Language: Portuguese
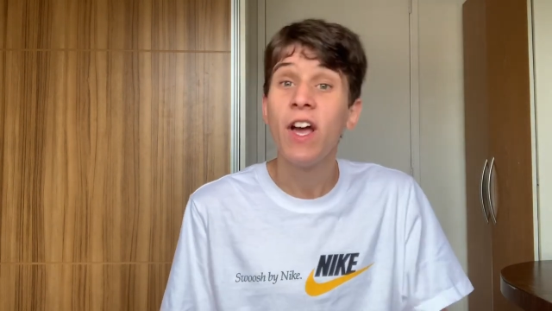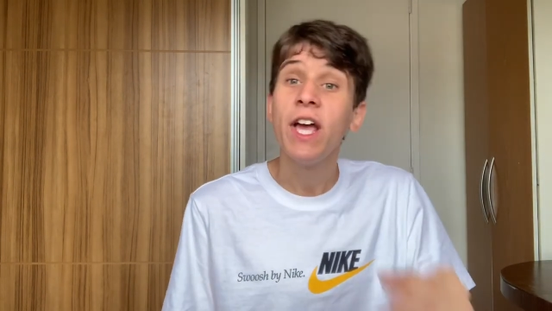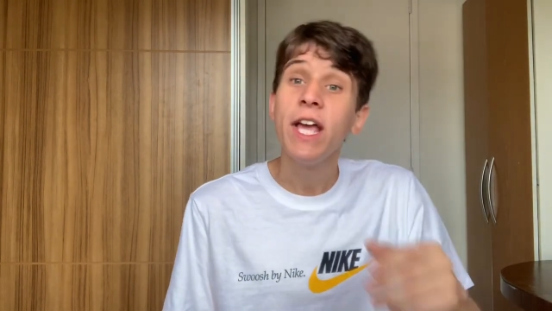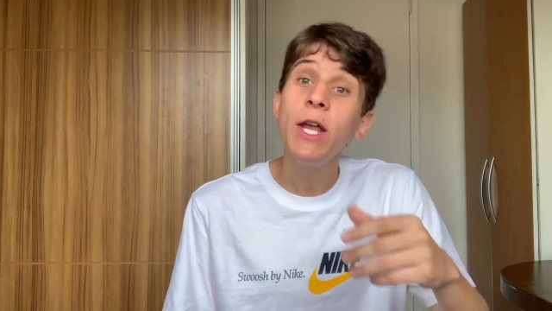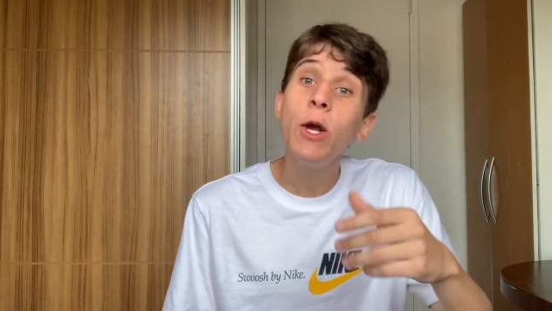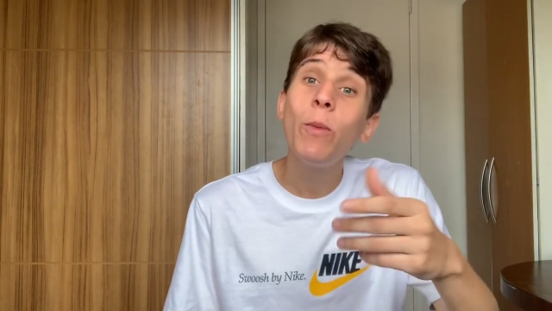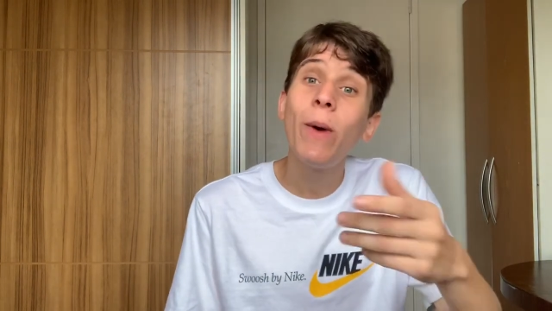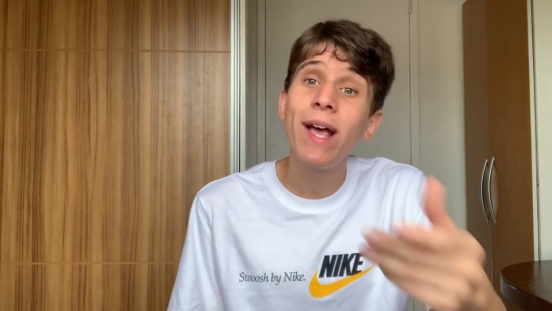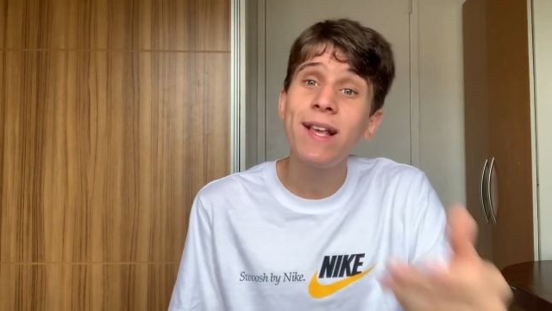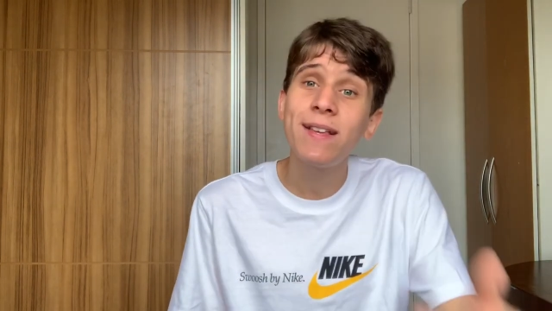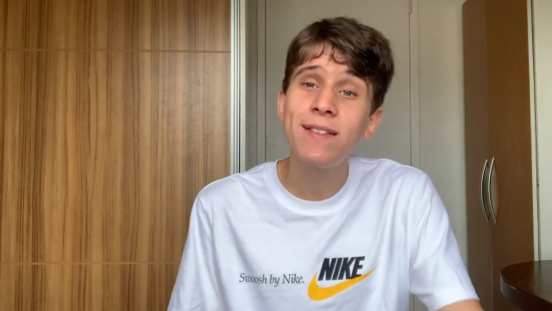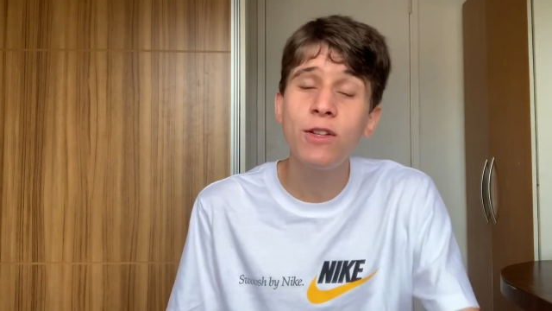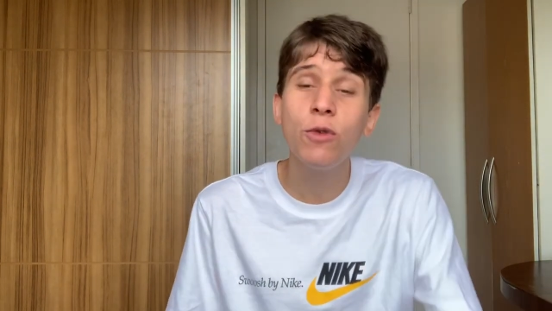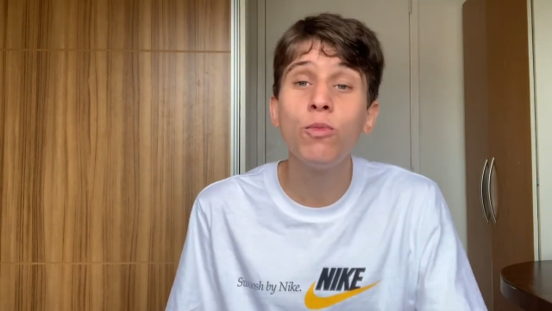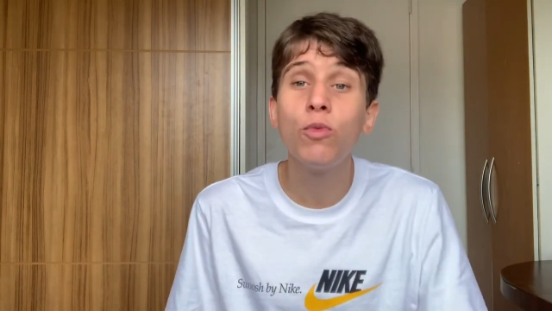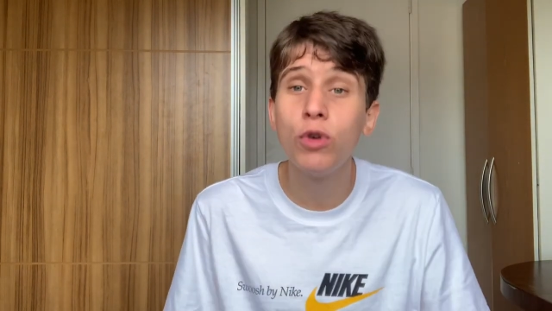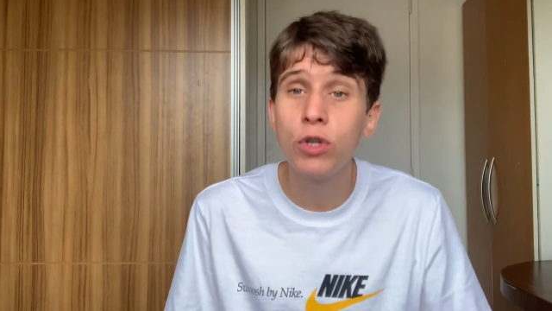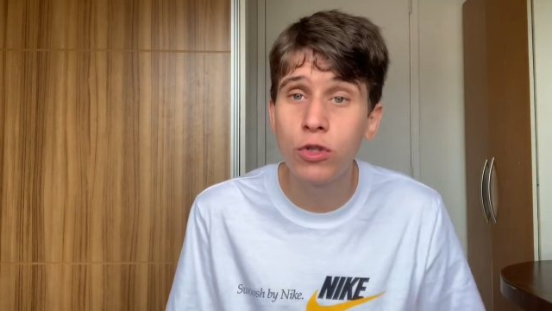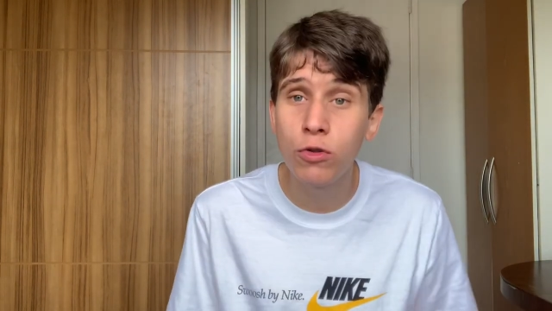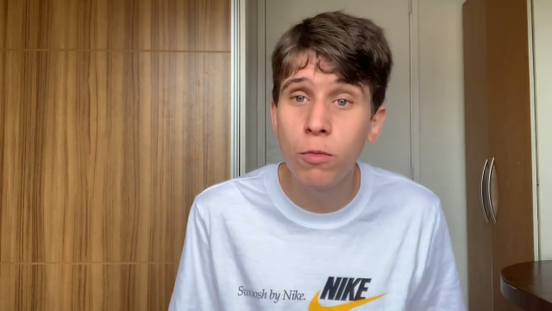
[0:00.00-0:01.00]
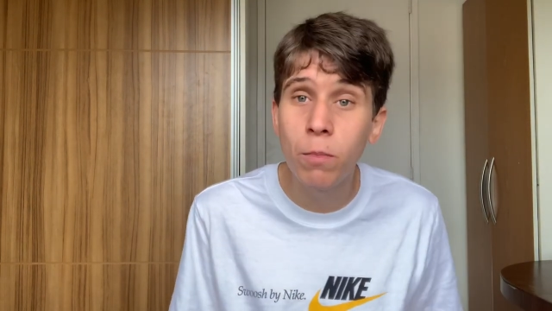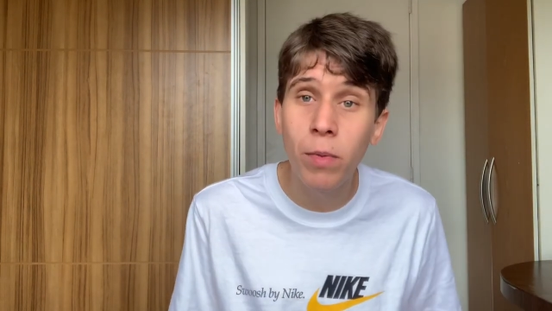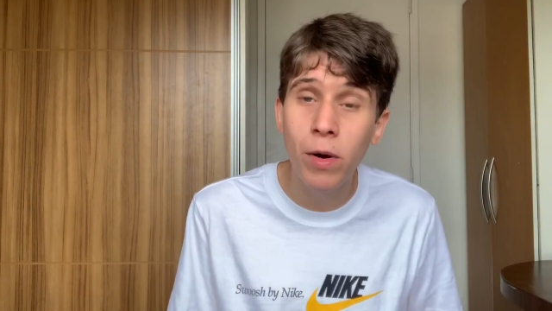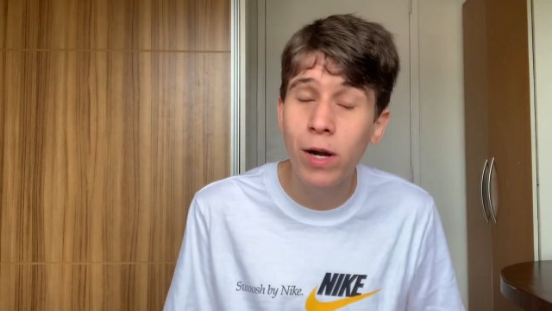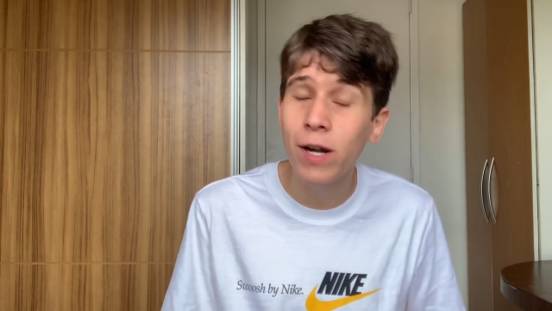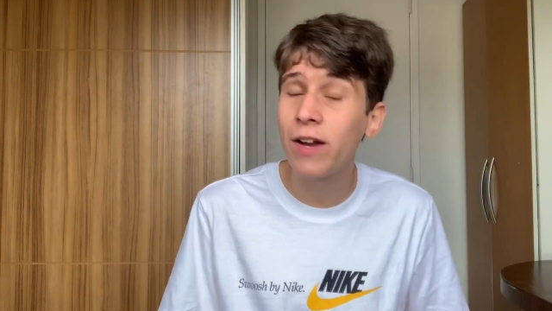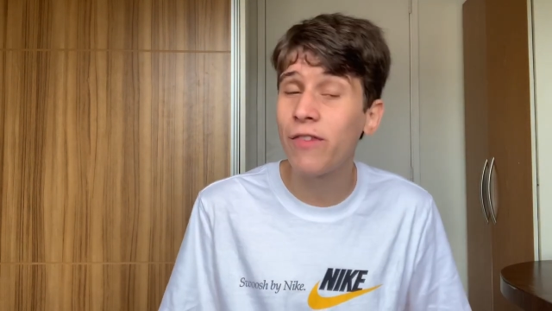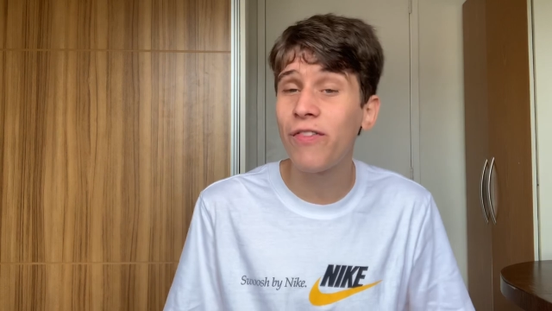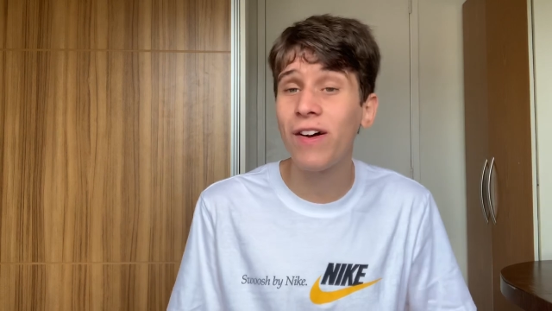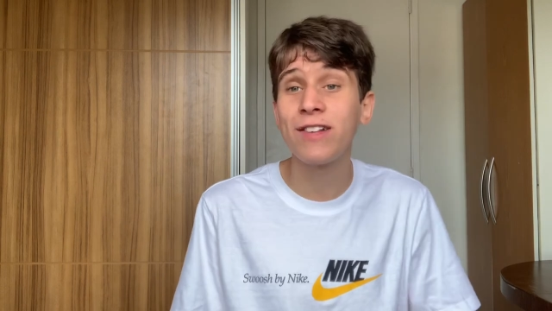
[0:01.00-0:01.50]
e o Woods no
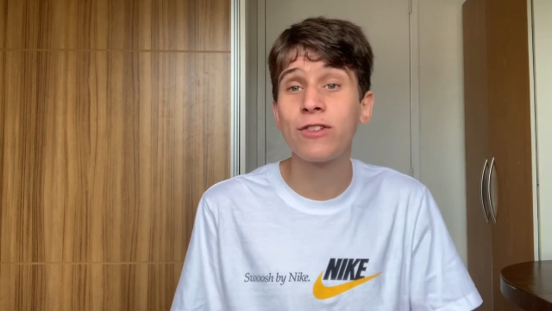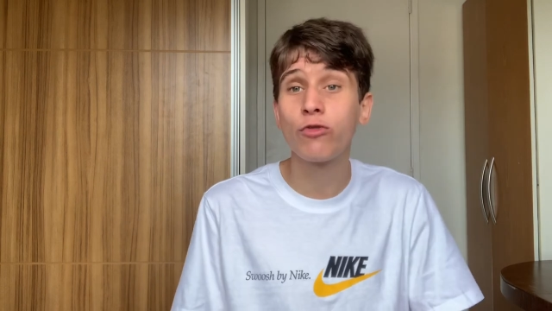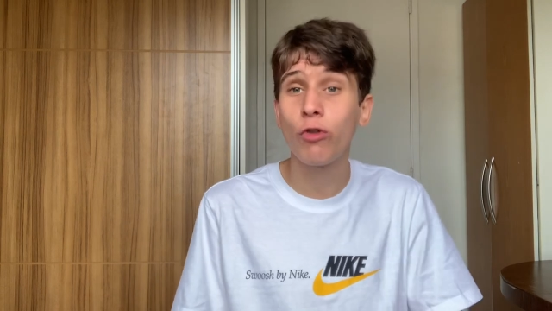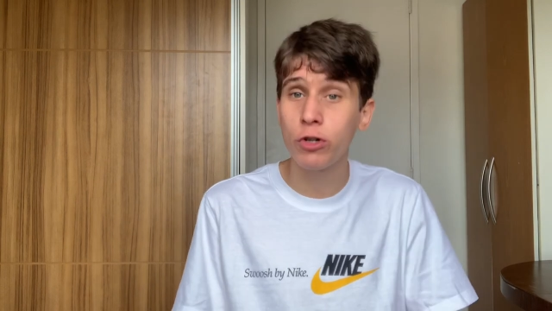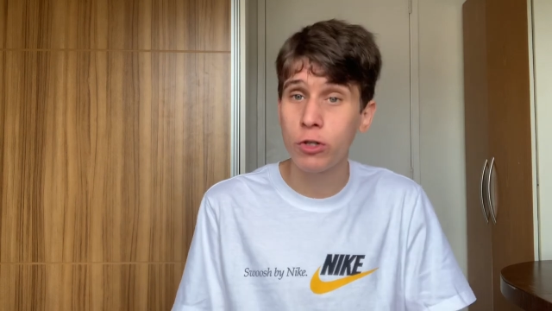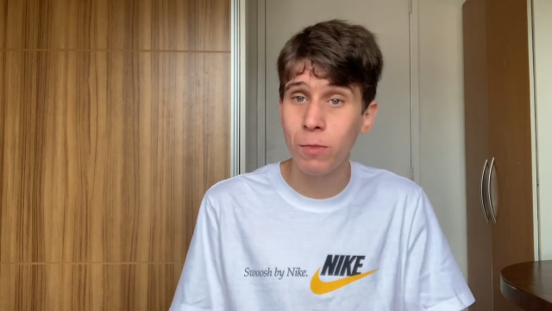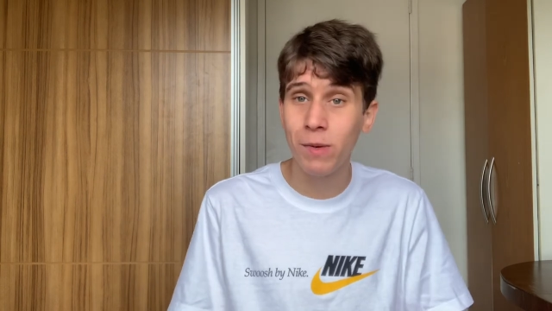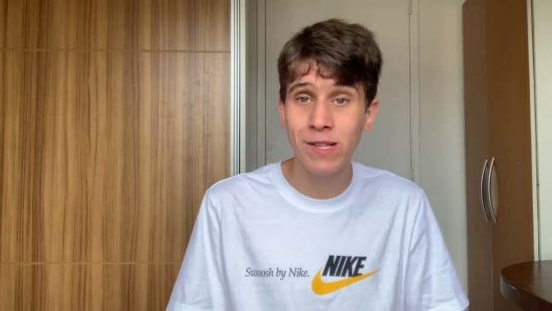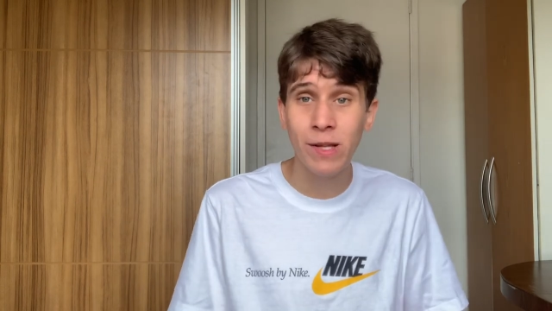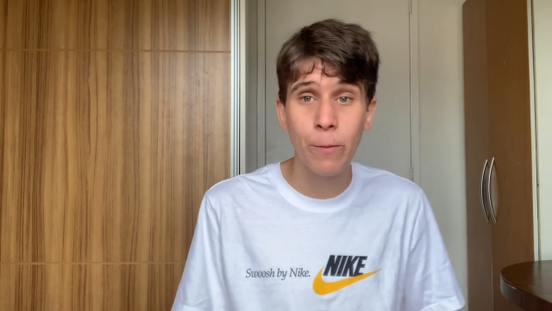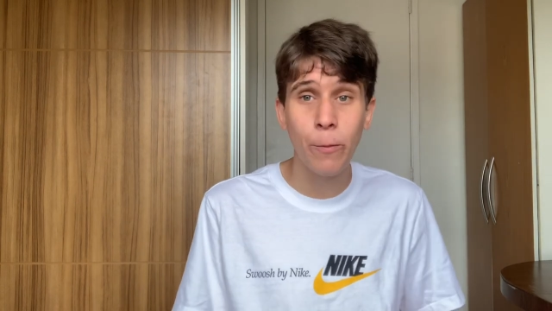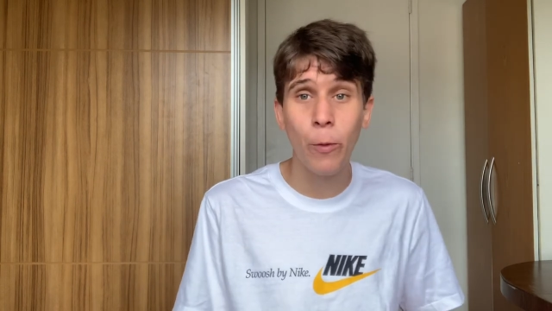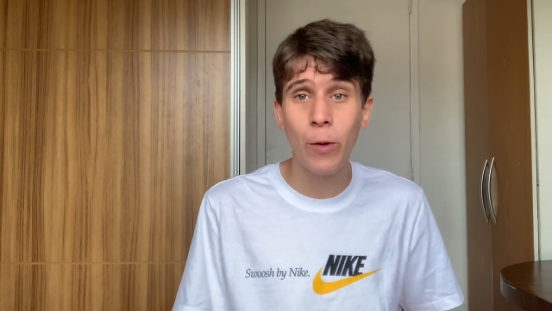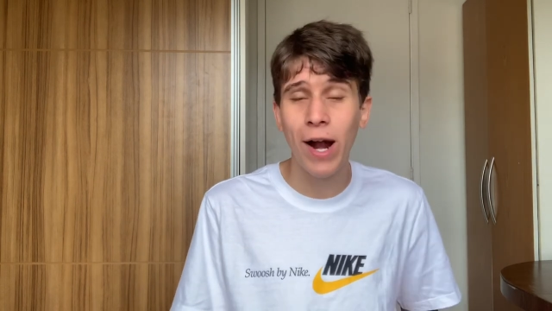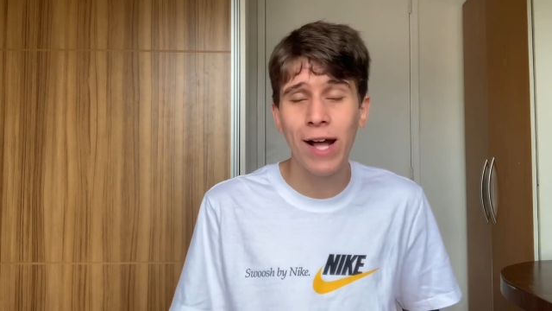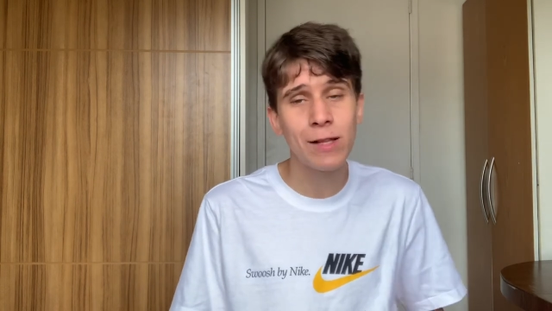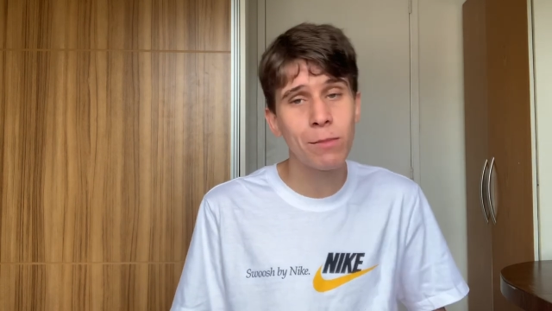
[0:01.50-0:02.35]
Burnley faz ótima temporada,